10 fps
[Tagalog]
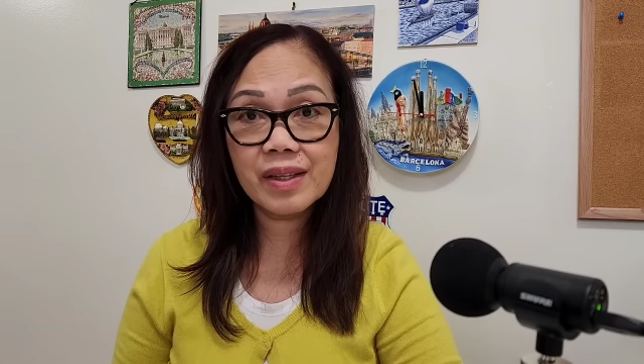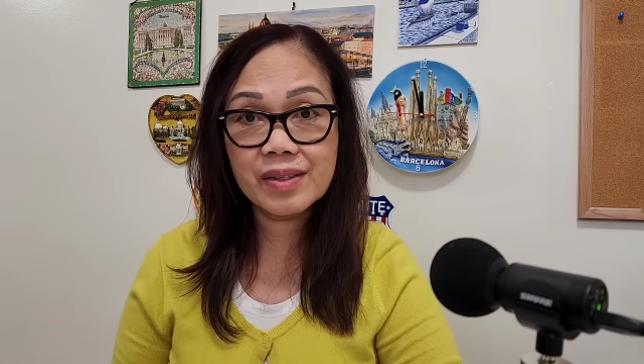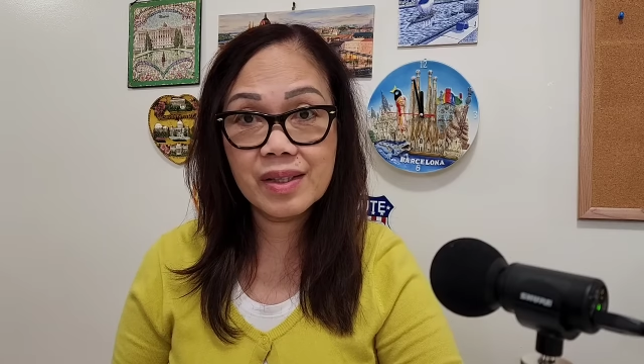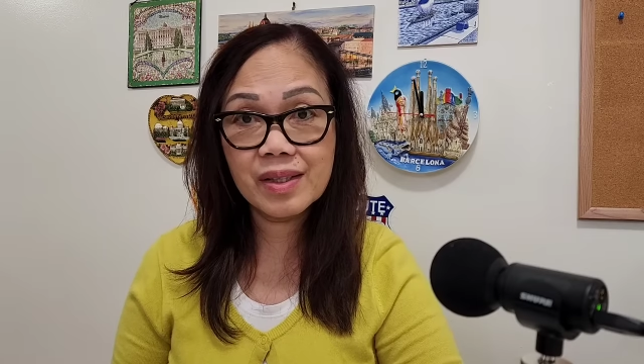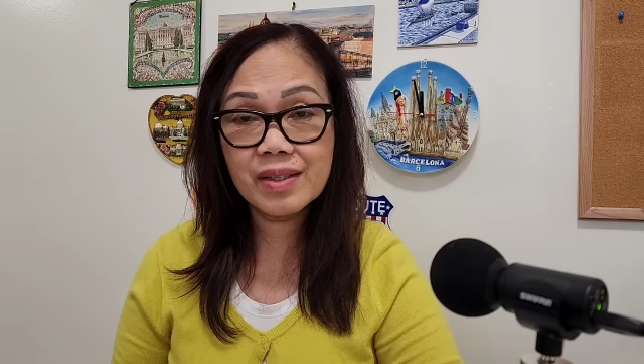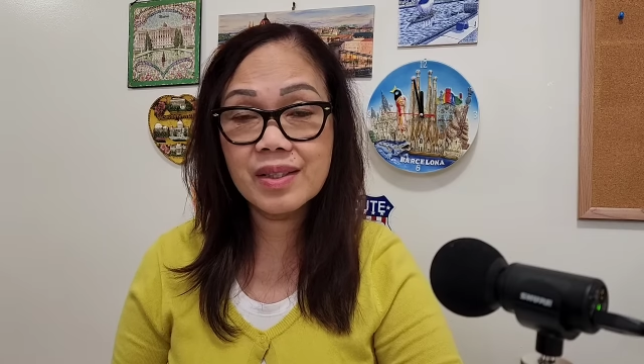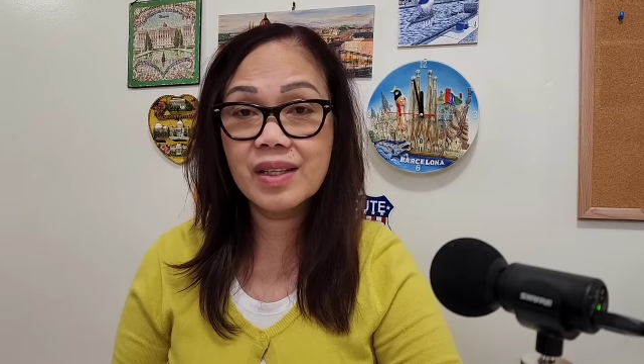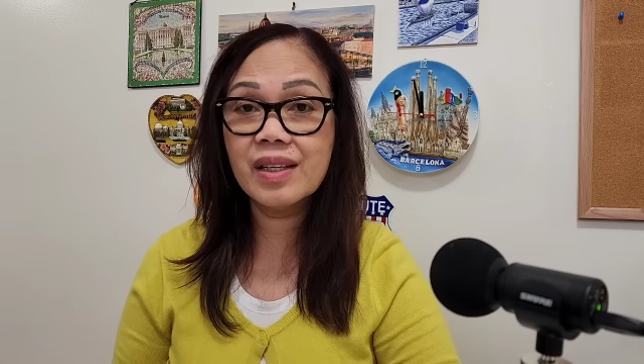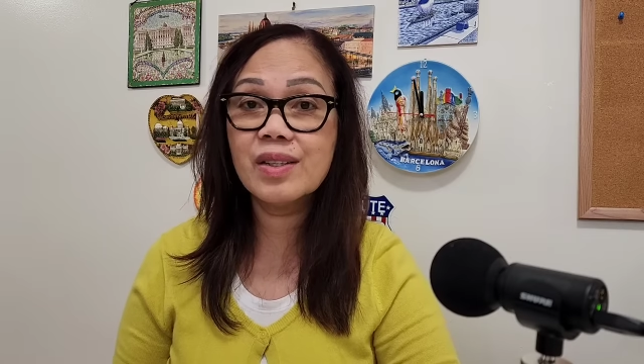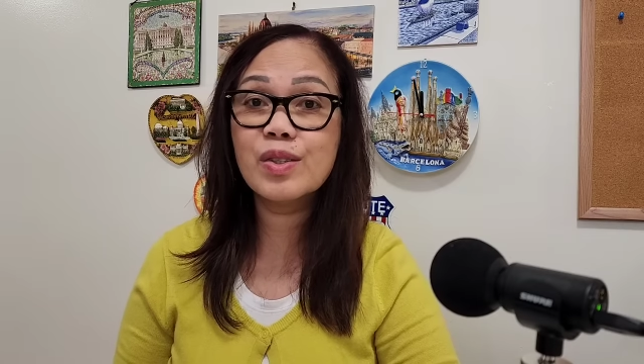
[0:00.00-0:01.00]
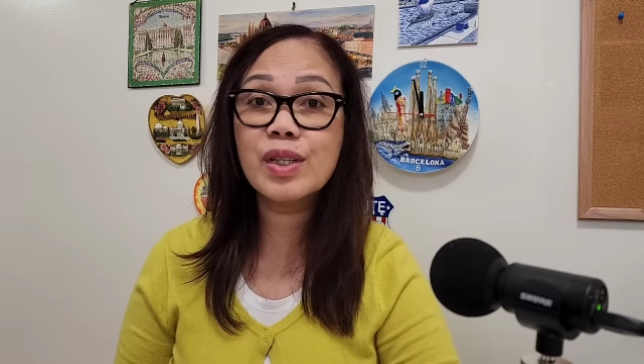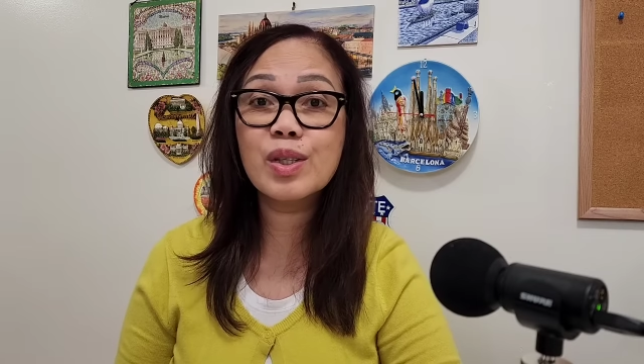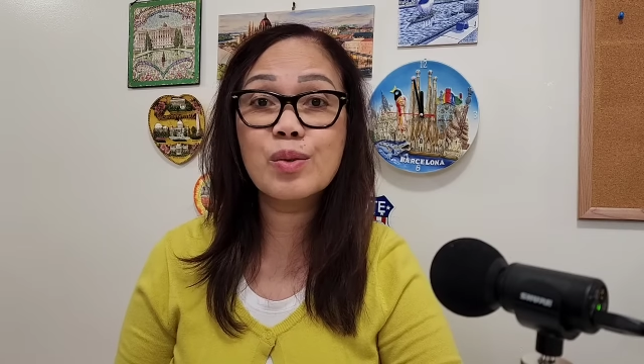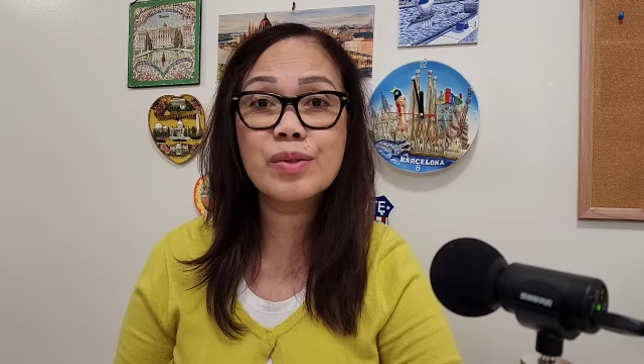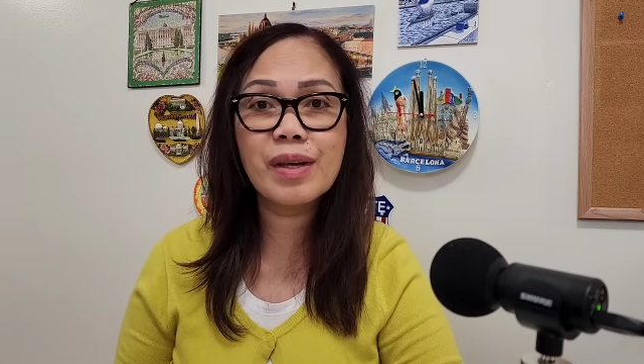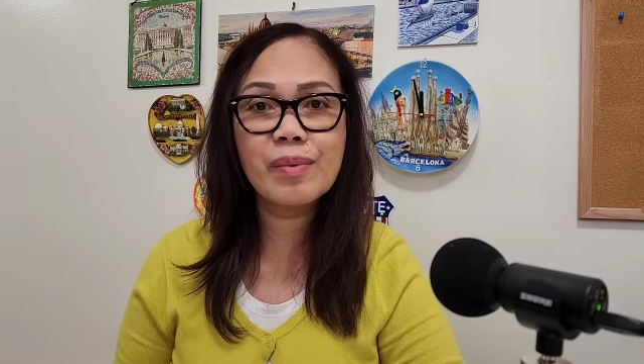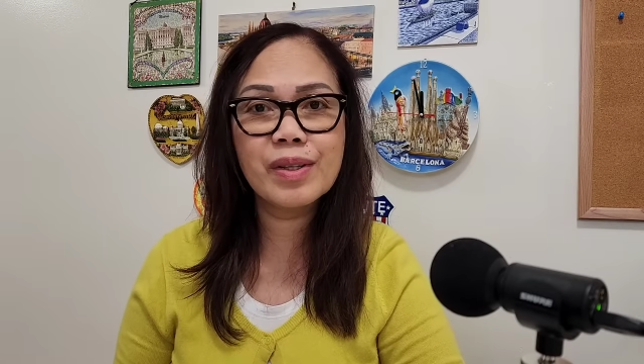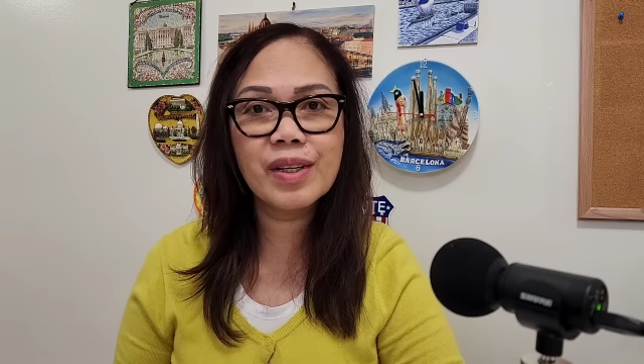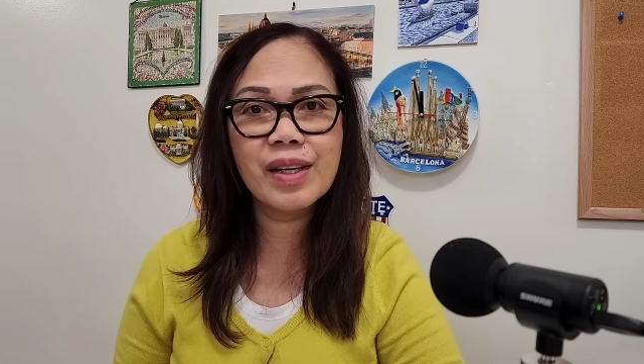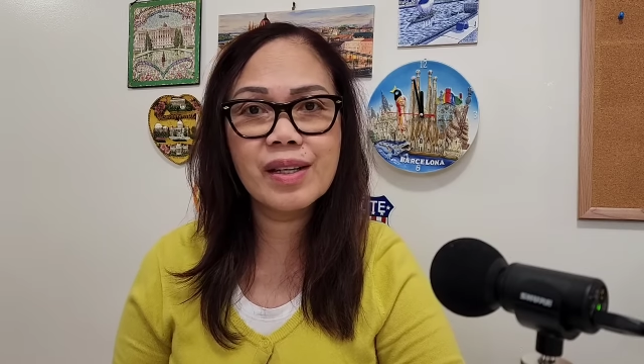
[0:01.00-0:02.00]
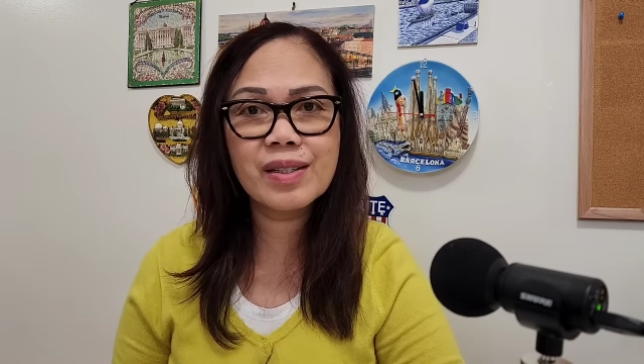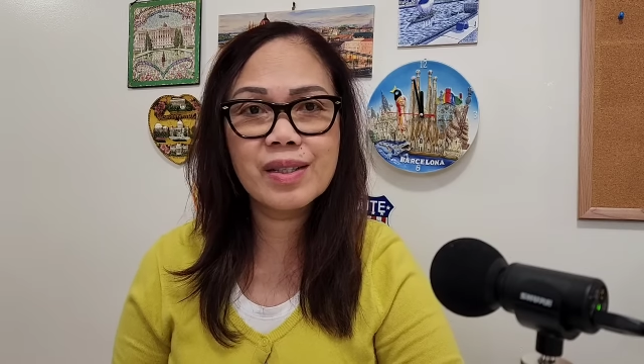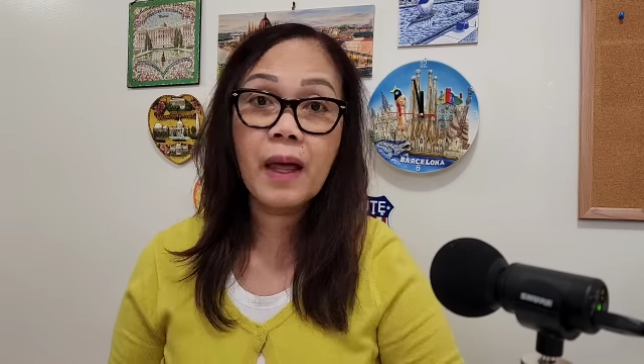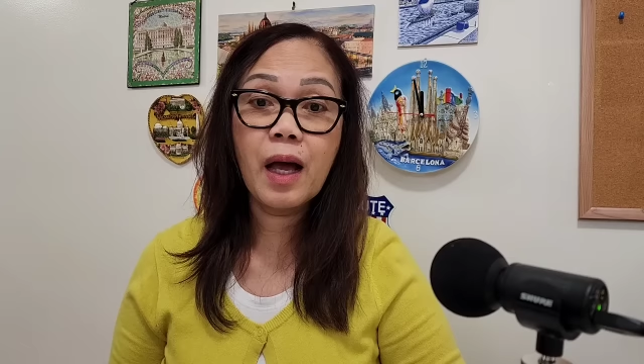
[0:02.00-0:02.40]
residency in 6 to 7 years.